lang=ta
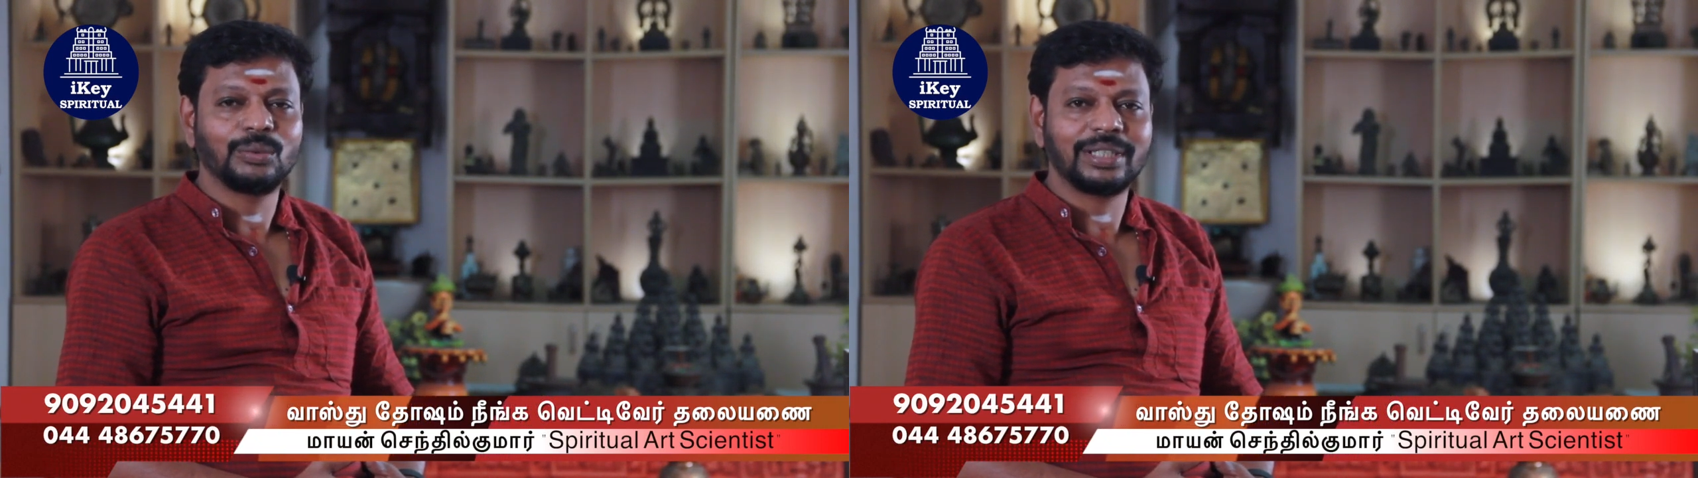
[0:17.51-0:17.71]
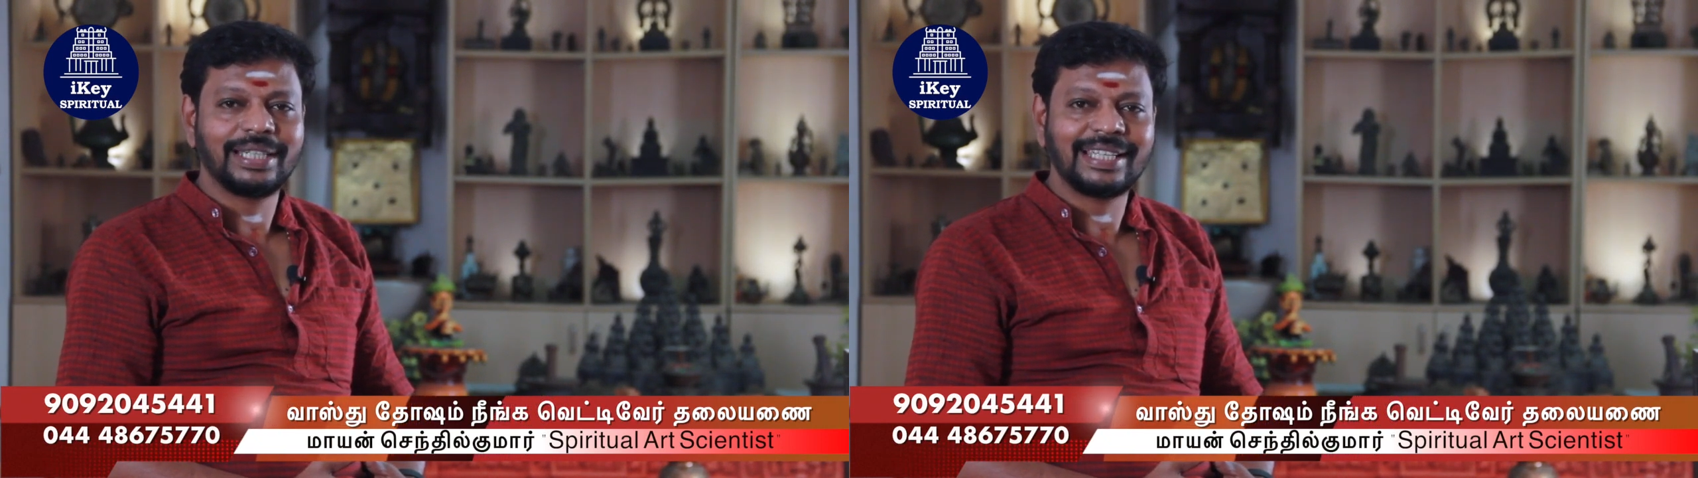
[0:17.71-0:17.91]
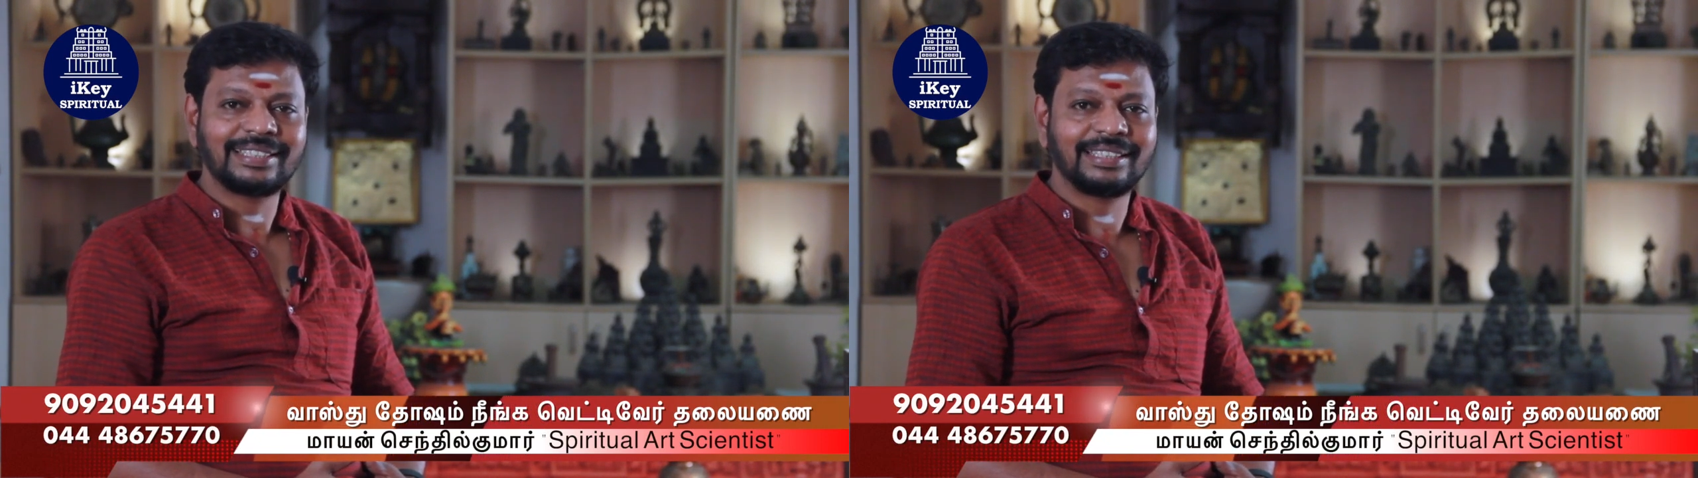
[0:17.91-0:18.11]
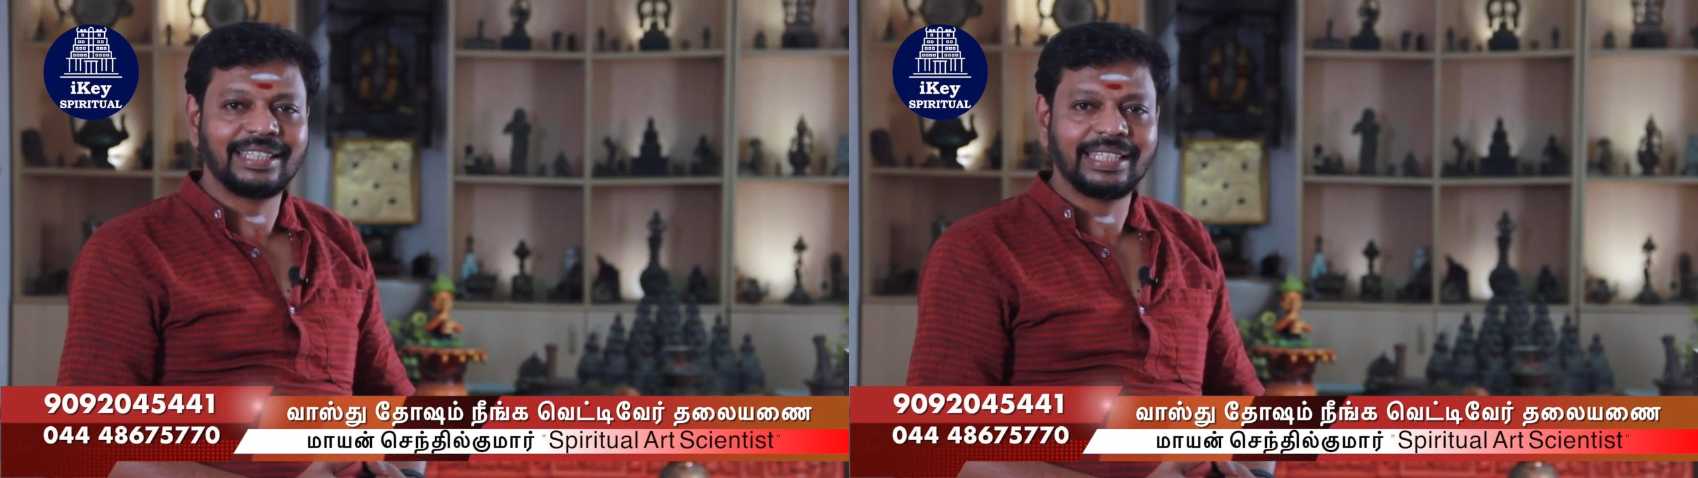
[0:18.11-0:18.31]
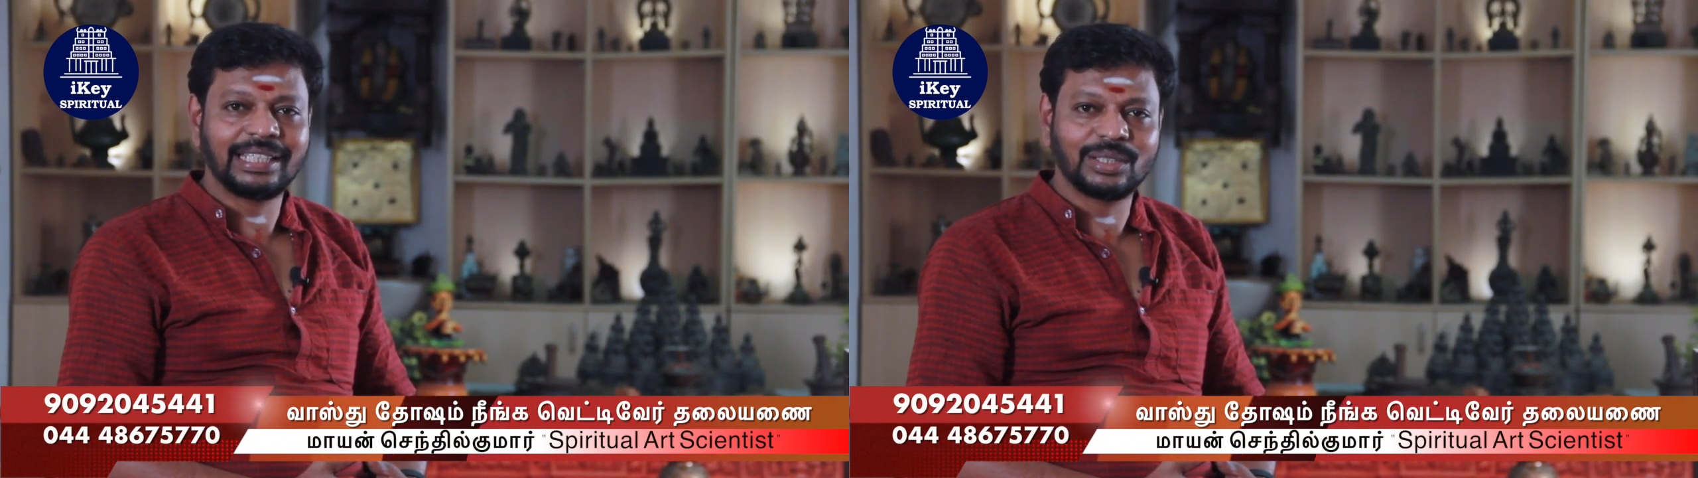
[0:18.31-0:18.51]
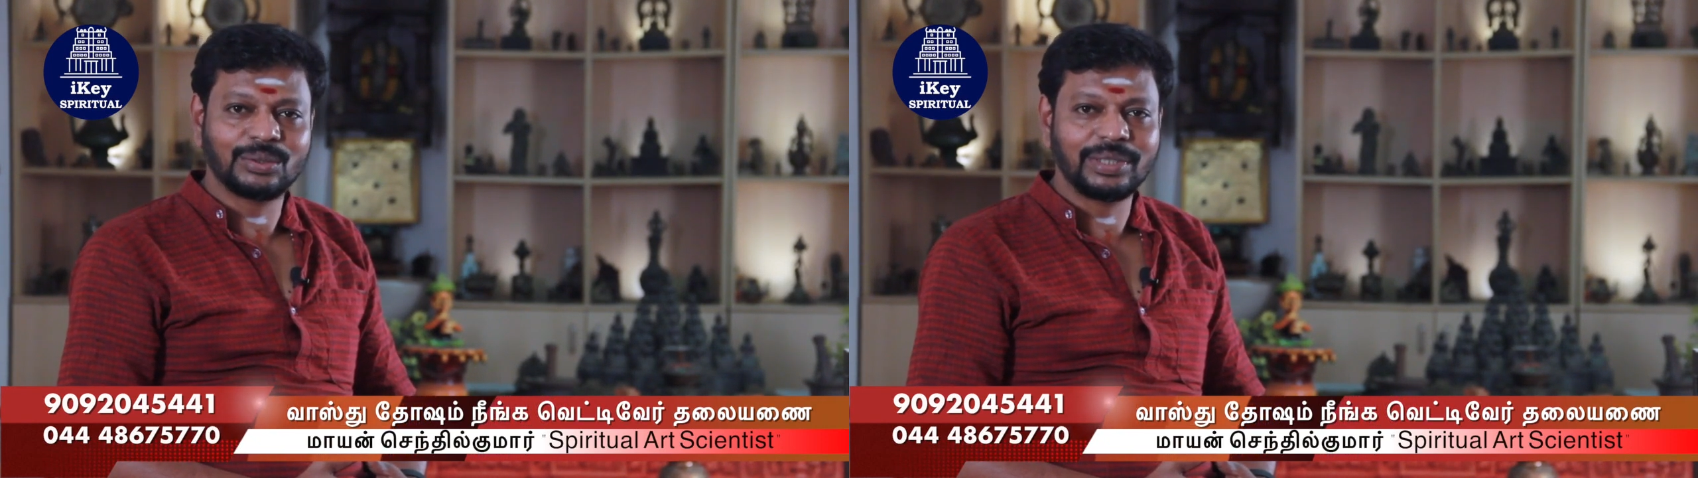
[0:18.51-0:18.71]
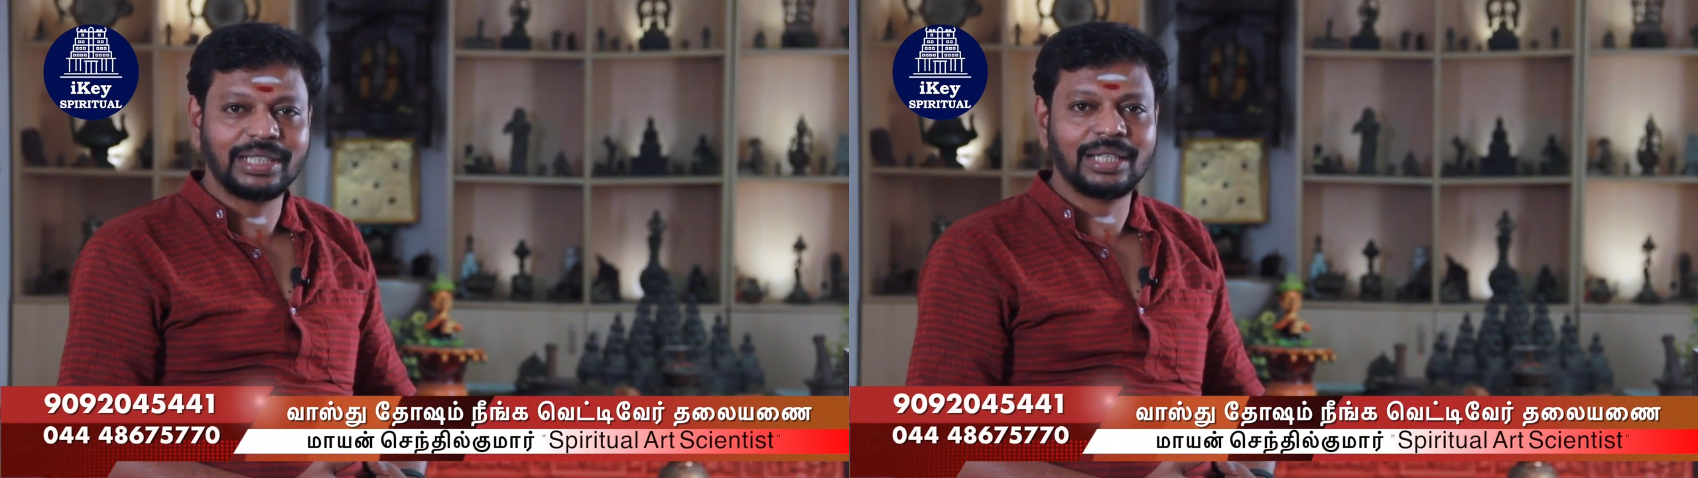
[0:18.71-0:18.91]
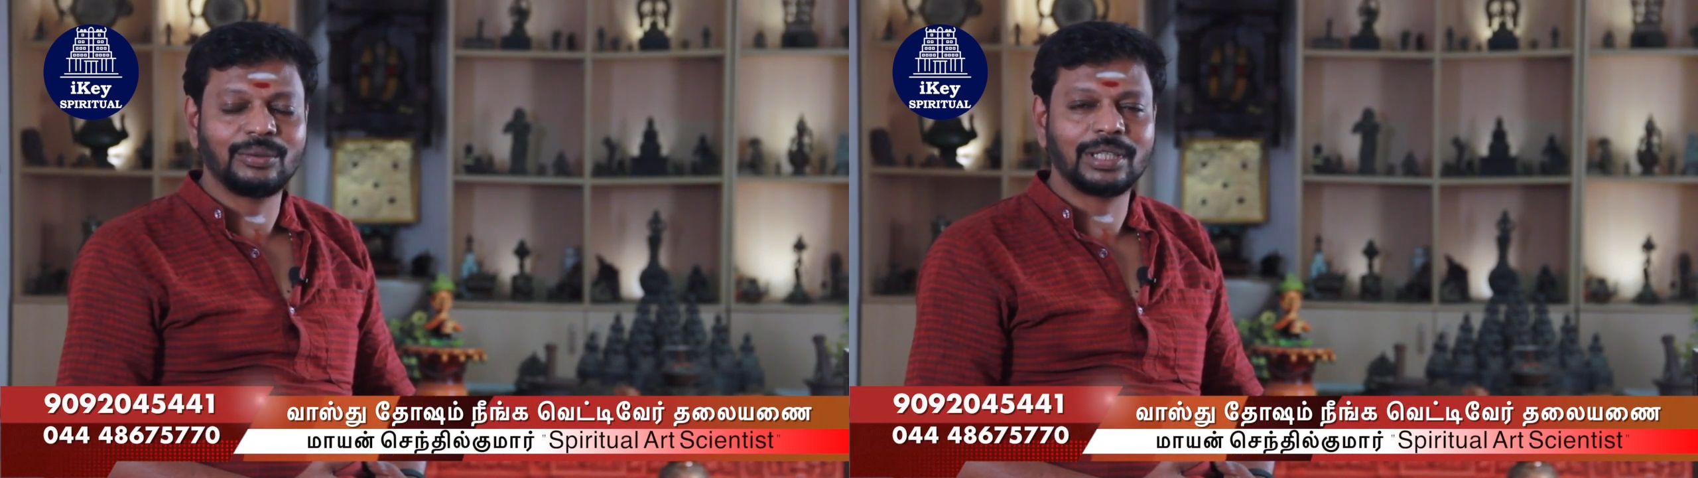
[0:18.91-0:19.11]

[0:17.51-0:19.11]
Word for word: ஒரு நேசத்தை ஈர்க்கக்கூடிய